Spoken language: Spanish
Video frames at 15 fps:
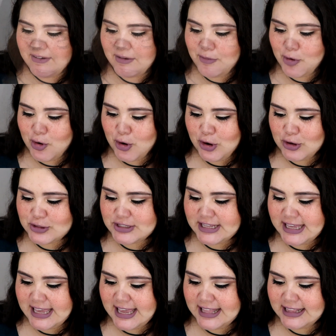Ok, vamos con lo
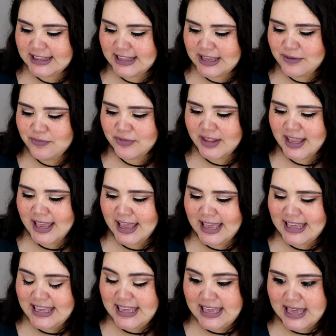siguiente.
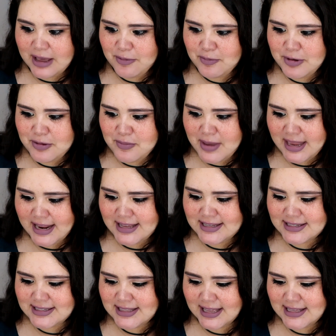Y a primera
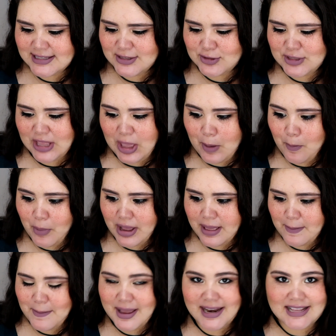instancia ustedes
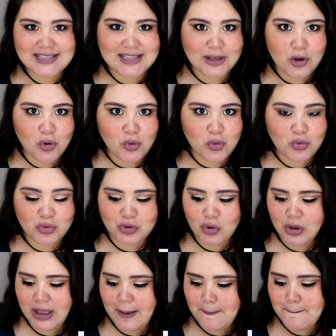pueden ver este
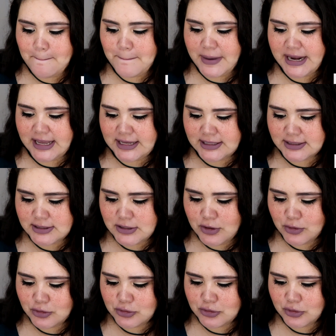conjunto que es
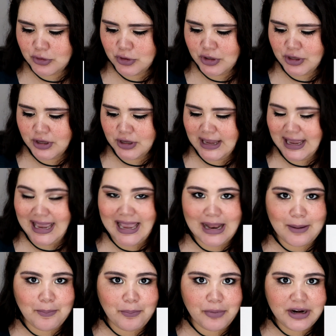precioso.
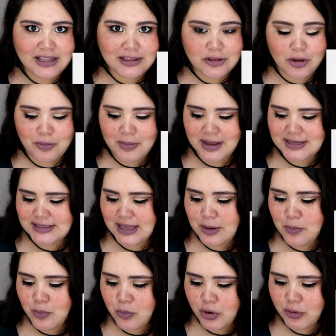El print nomás
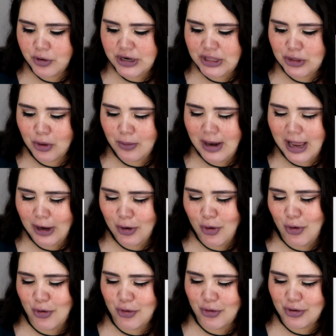es muy bonito, blanco
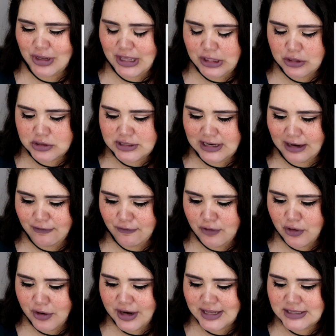con rojitos y las
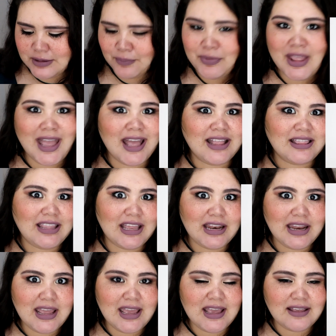flores.
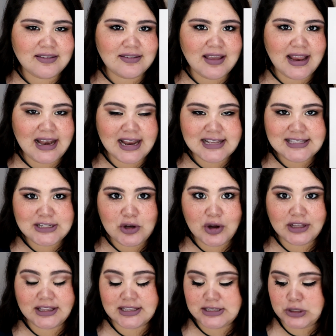Tiene ese elástico
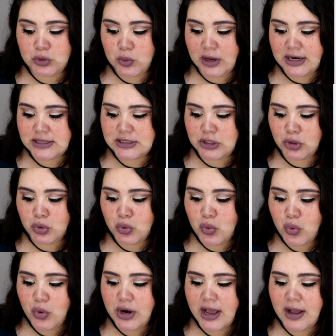que te acentúa la
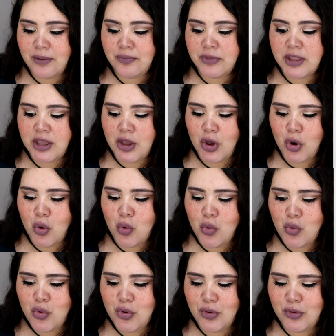cintura.
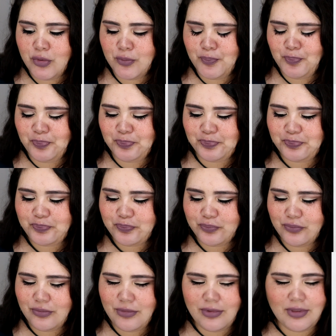Un
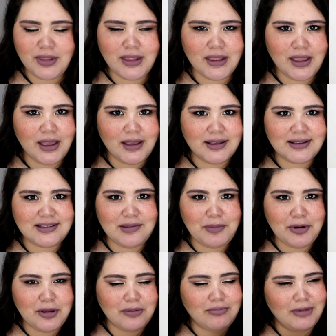
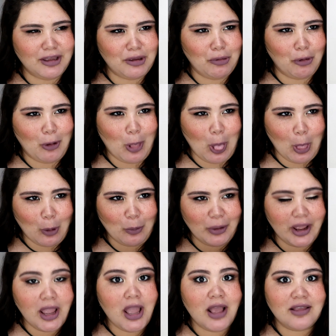siempre me equivoco el
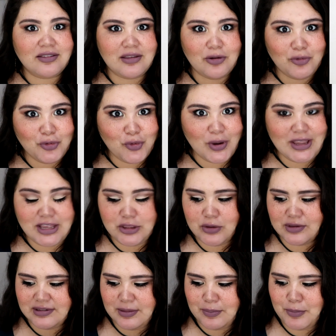nombre, sí, un
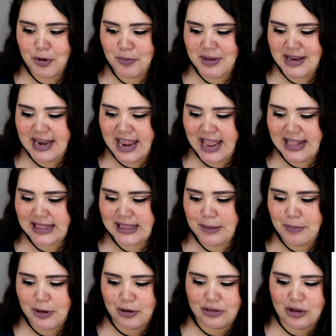cuellito así prominente,
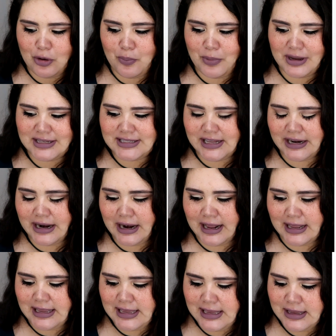pero te lo puedes cerrar
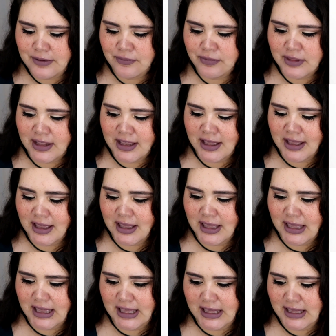ahí.
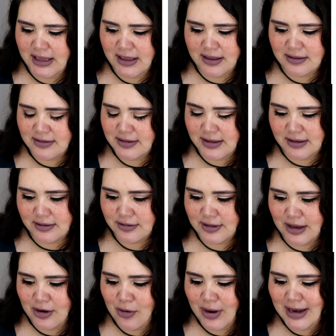Y sí, o
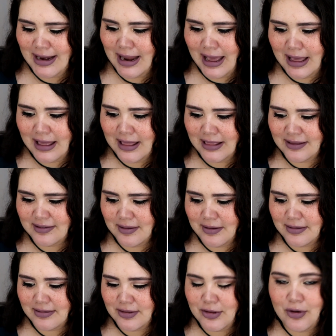sea, no hay nada de ese
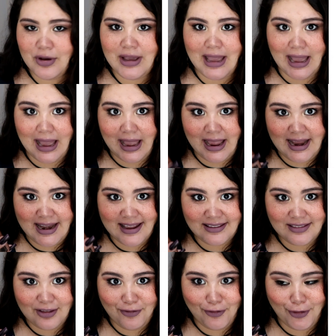vestido que en
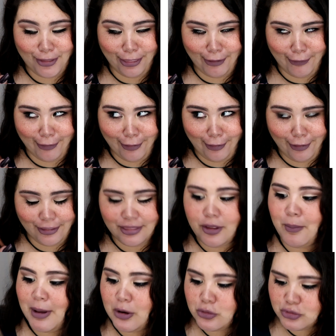esta foto
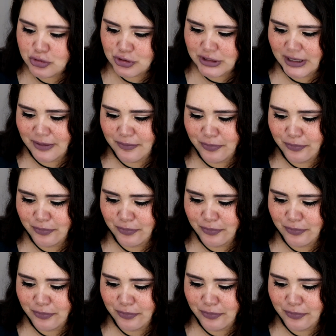no me guste.